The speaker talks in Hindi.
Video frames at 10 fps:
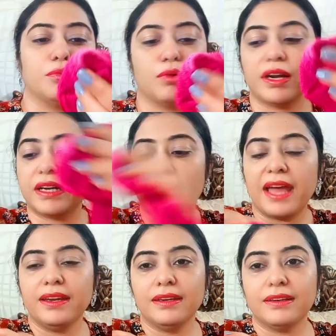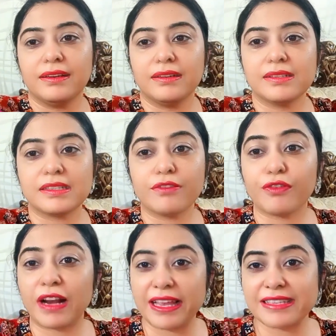पूरा टैन
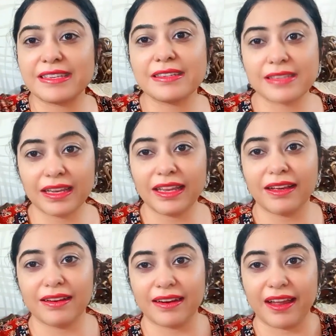सिर्फ क्लेंजिंग से ही निकल